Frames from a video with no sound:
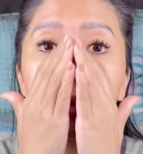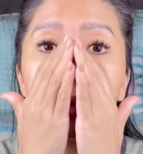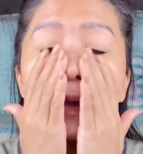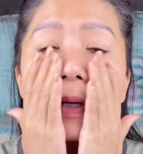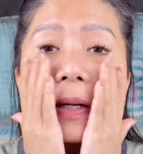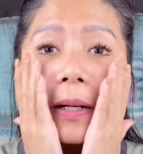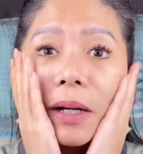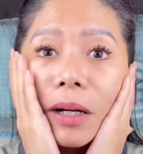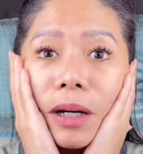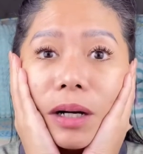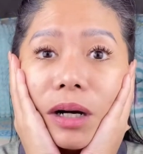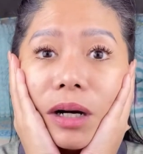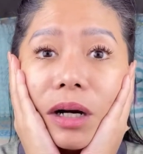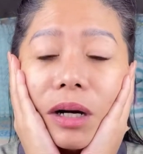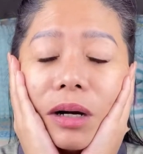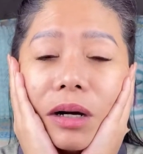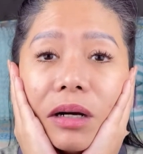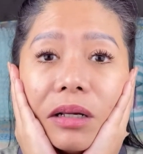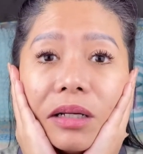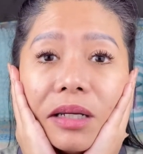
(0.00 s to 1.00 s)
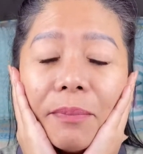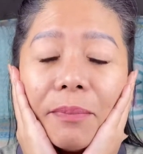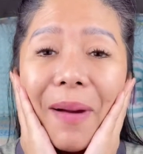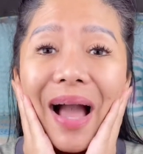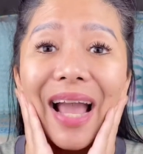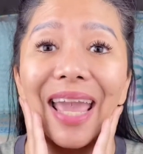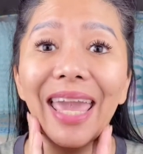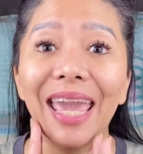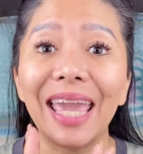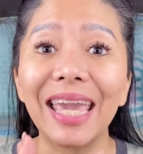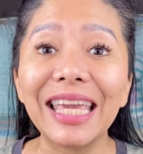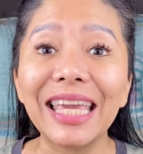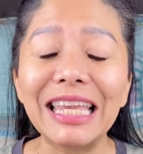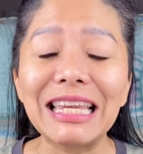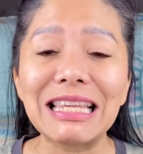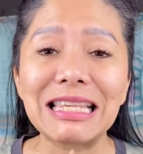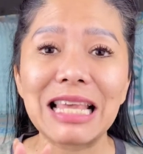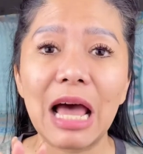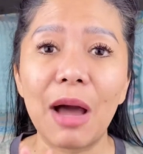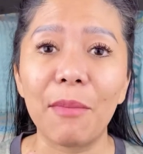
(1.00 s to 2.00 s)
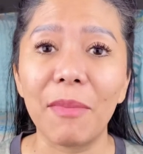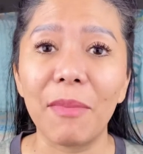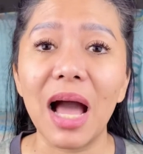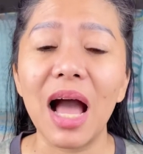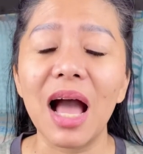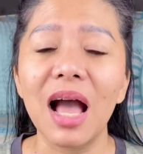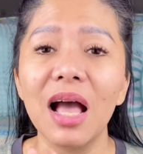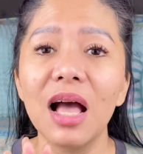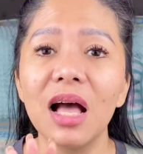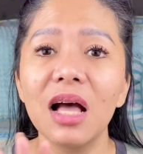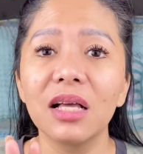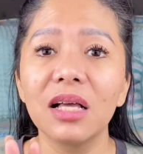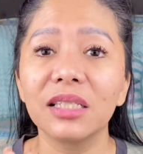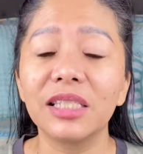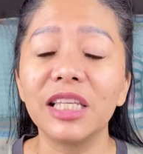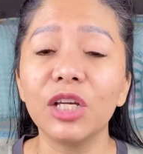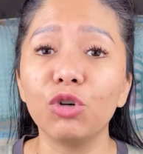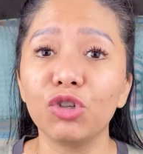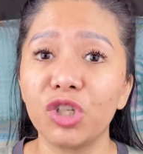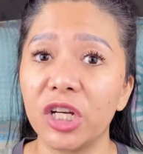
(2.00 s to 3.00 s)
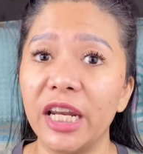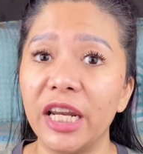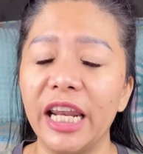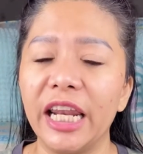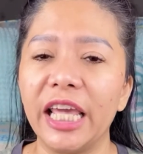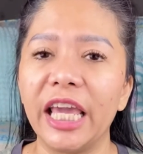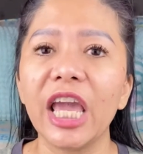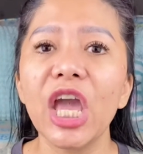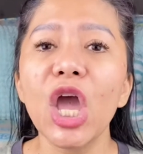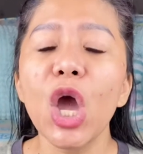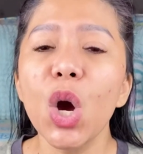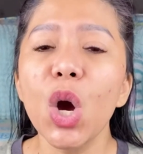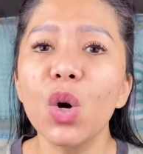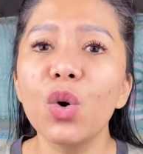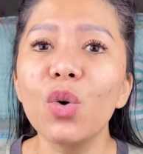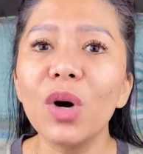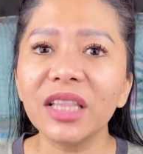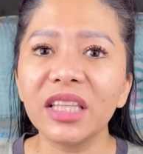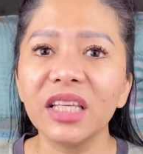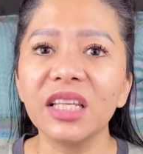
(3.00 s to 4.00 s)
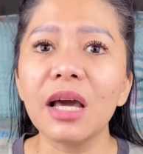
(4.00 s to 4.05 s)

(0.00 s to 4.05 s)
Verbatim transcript: uh, dipakein sama si cushion ini. gue tidak